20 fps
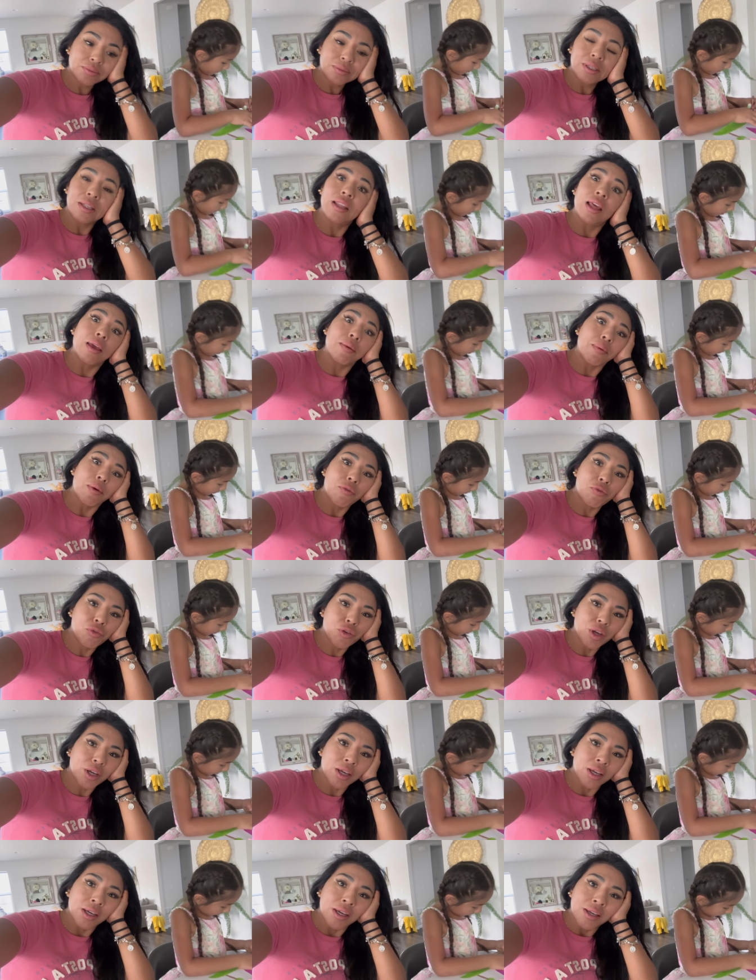Y de ahí me
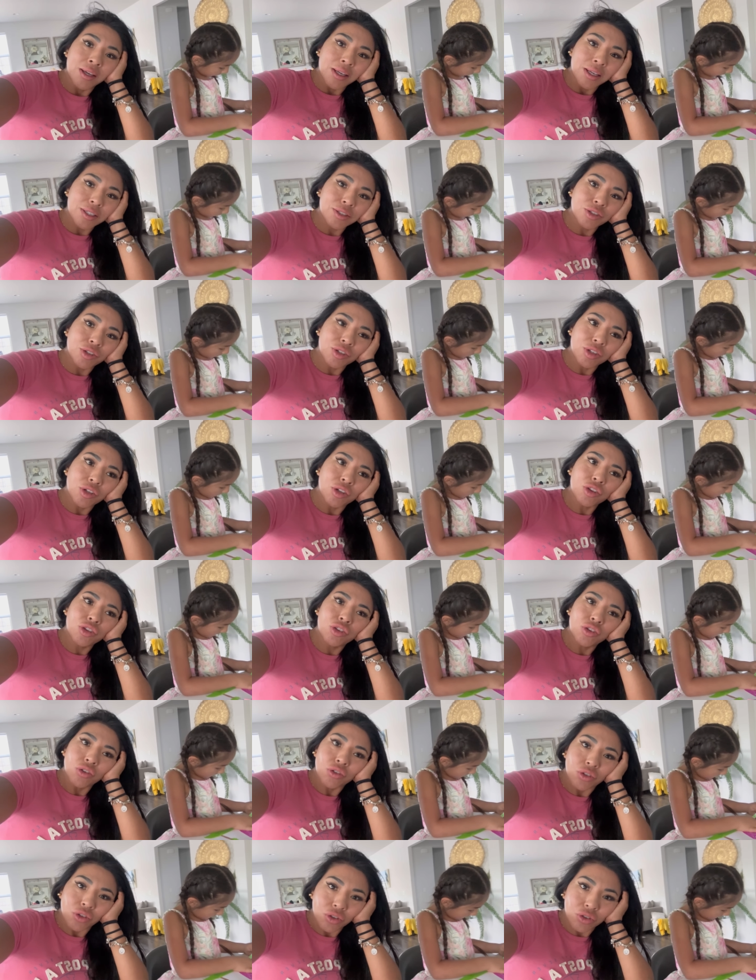fui. Estoy
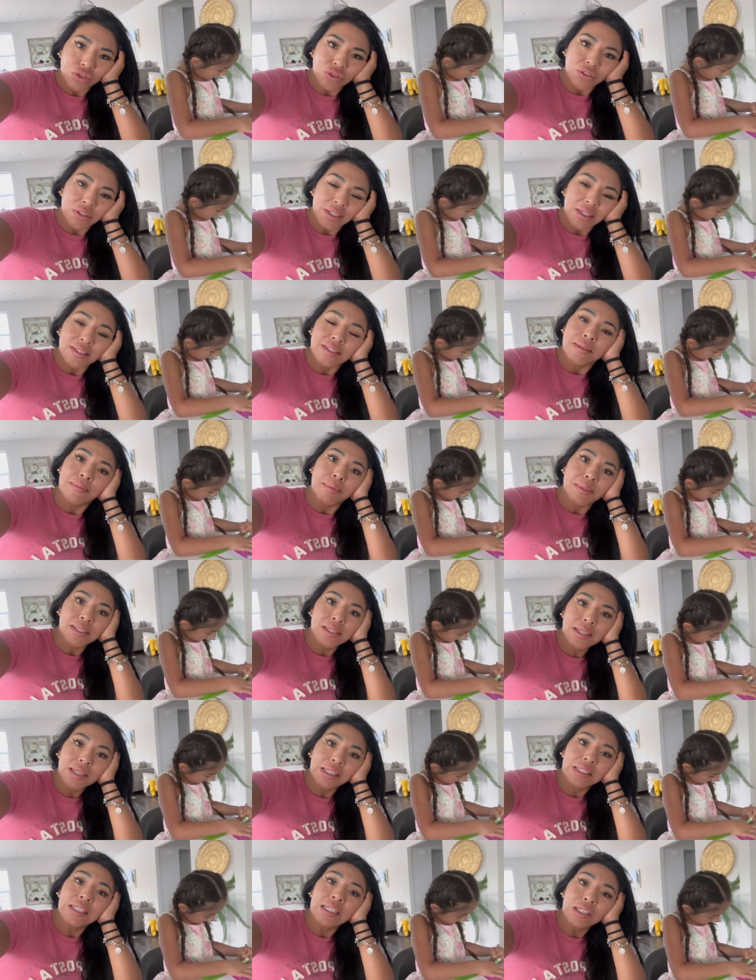todos los días en
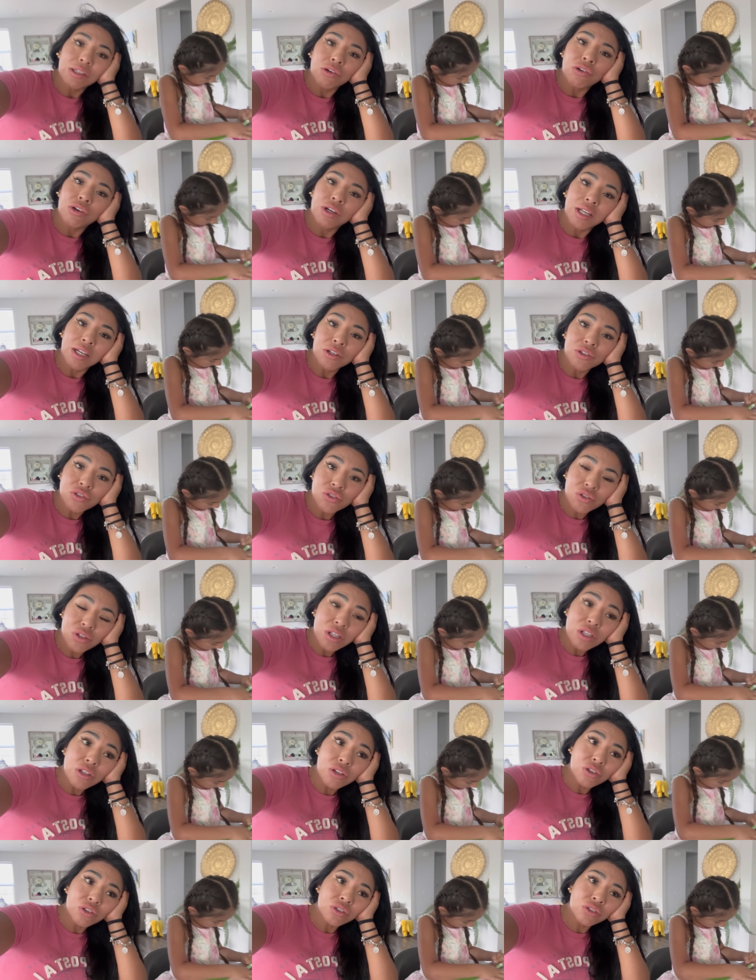bicicleta recoger a los
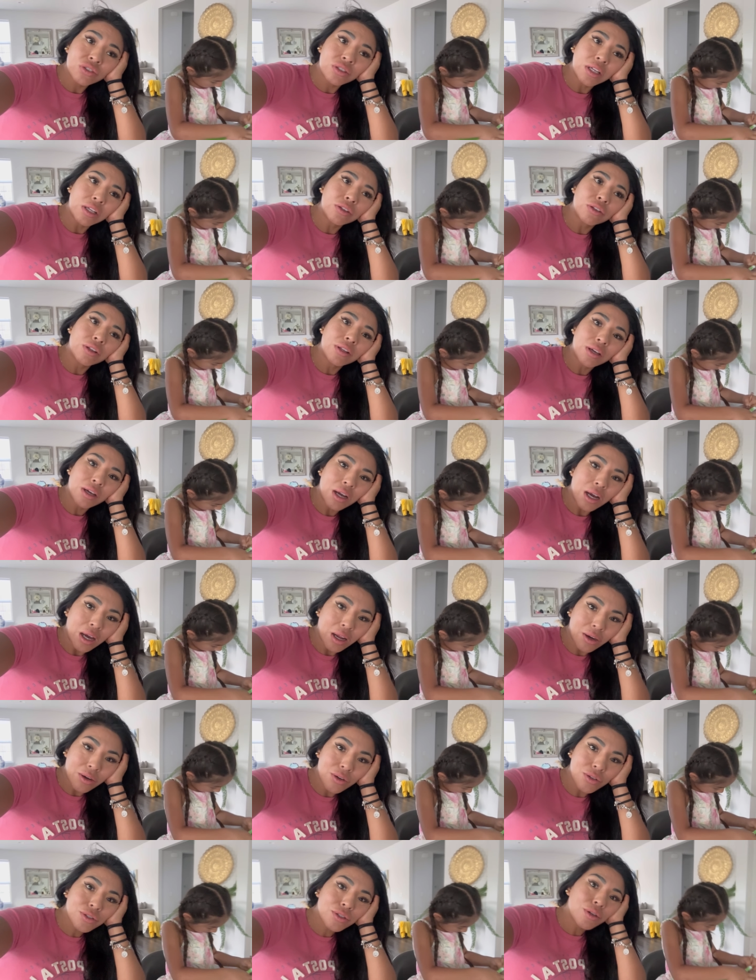niños, tanto
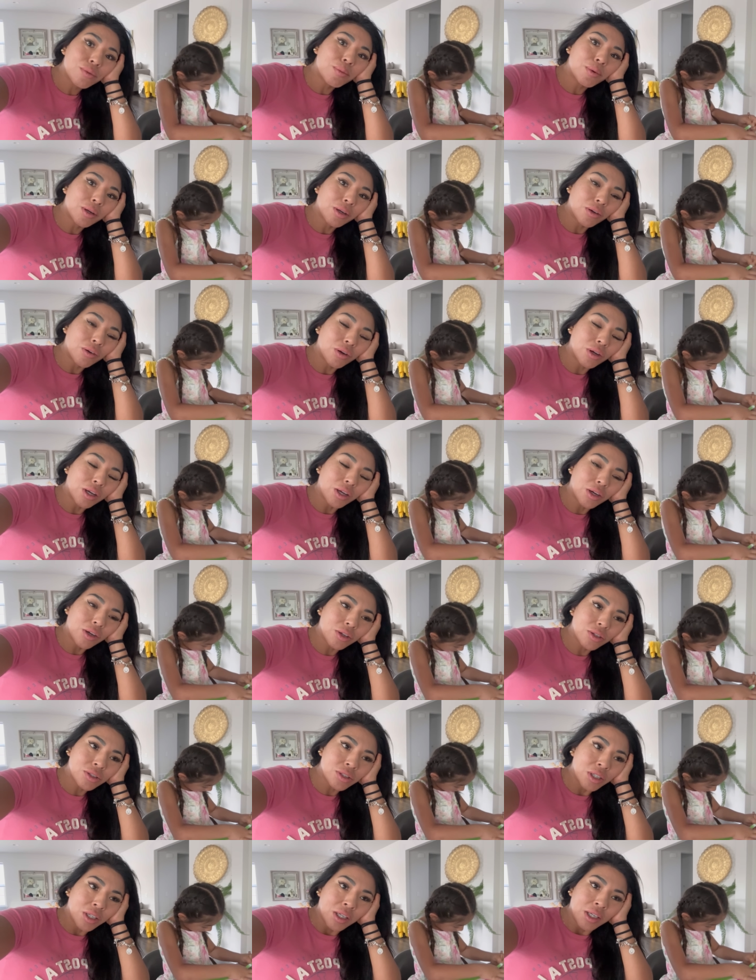dejarlos como
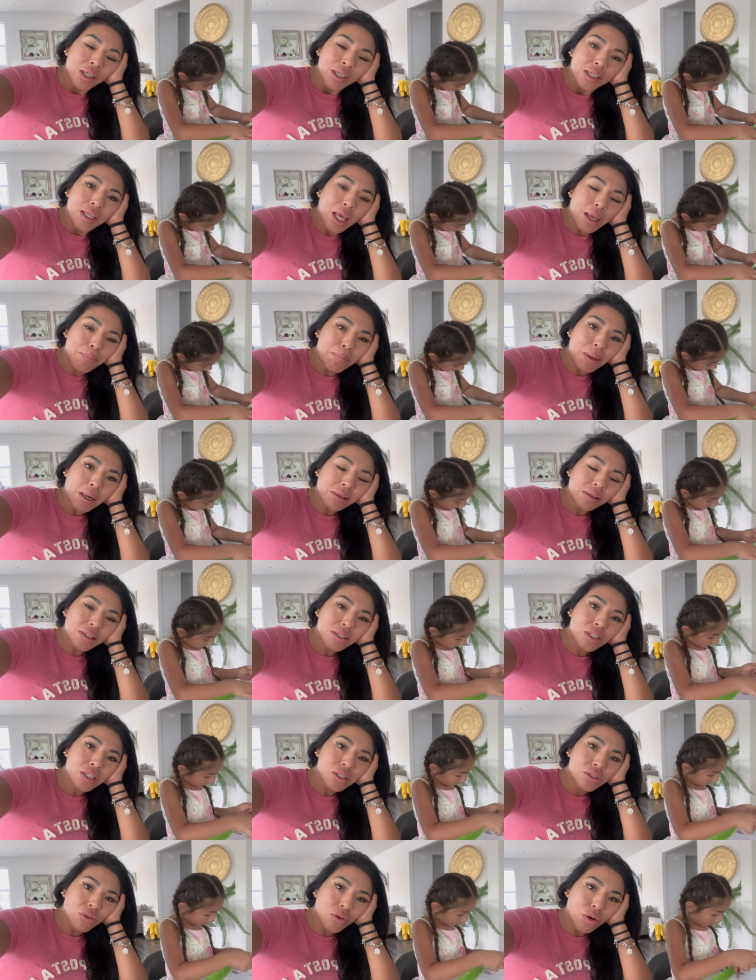recogerlos. Y hay partes
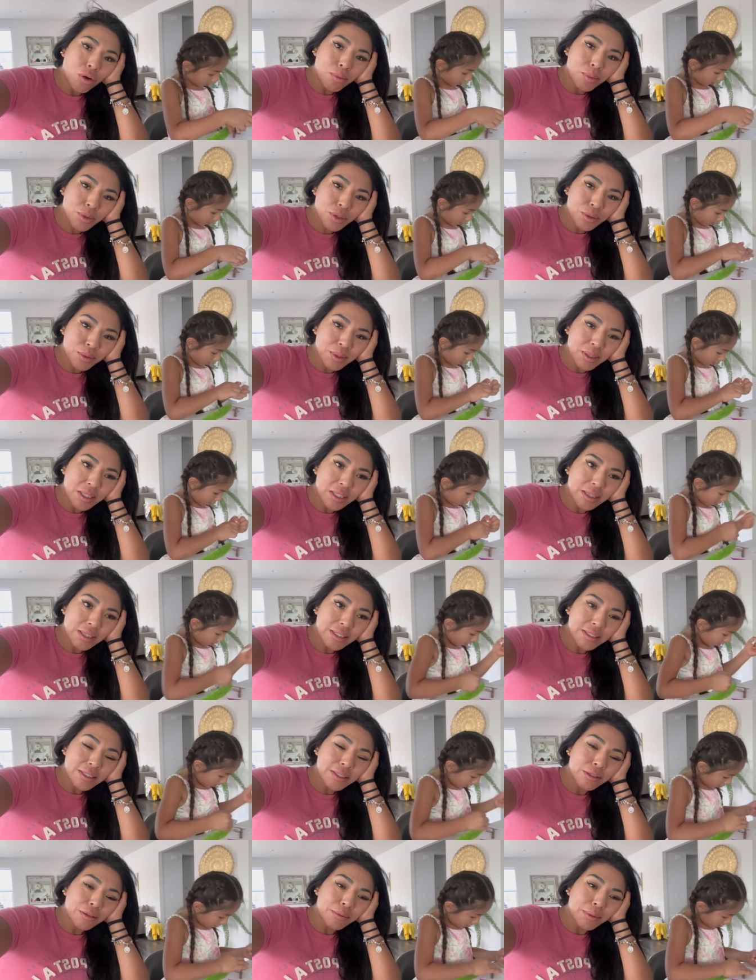que son como subiditas
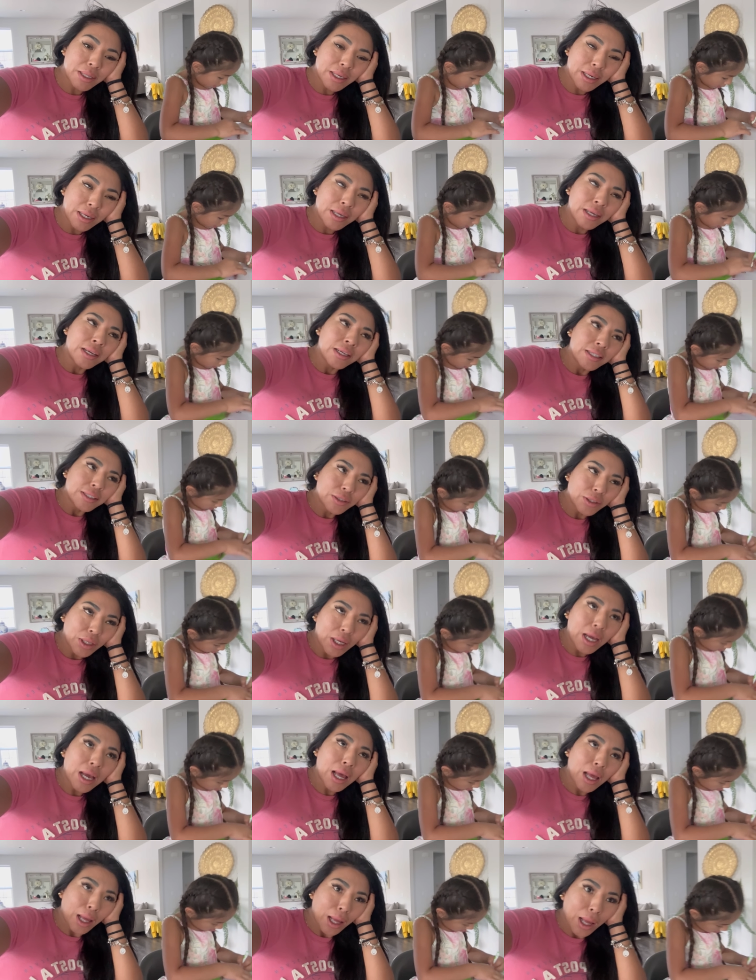y no vieran.
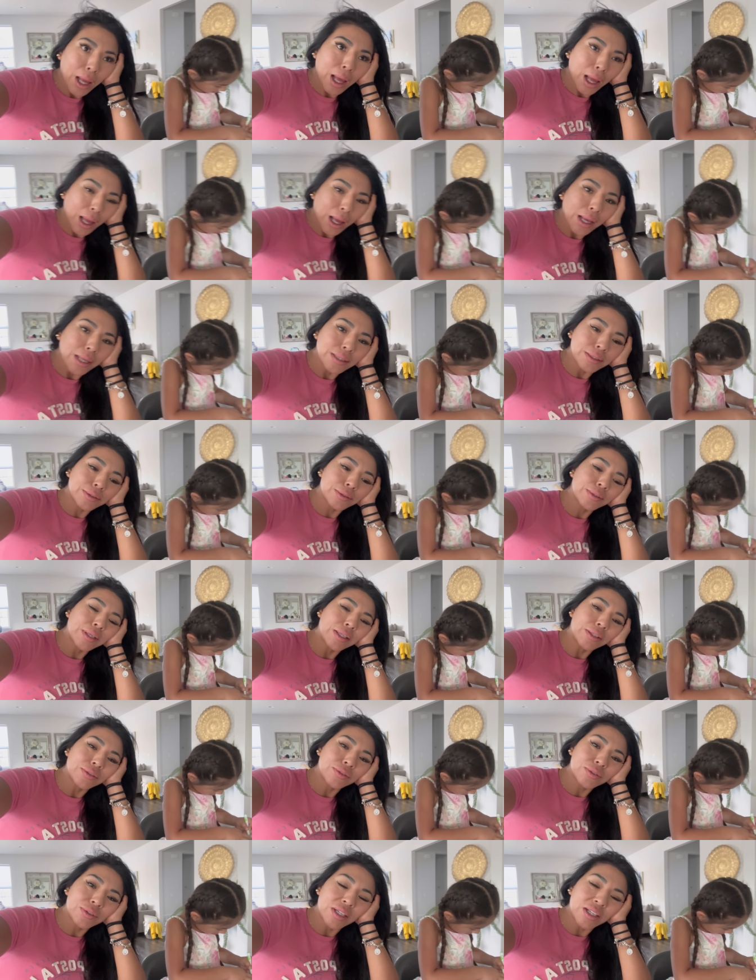ah, ahí
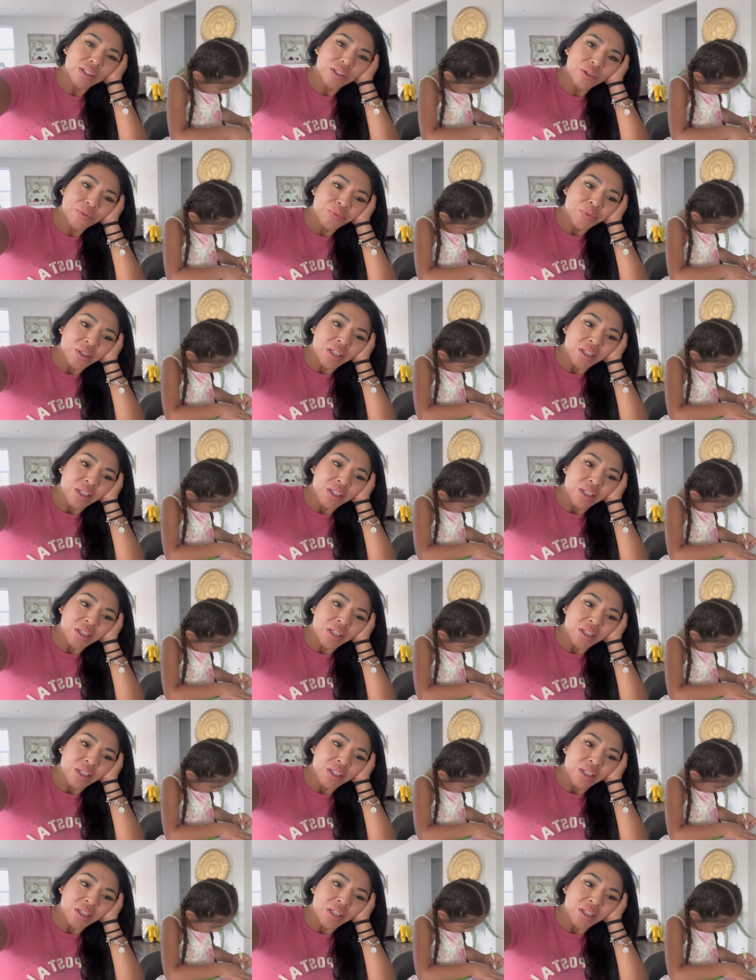sudando, sudando.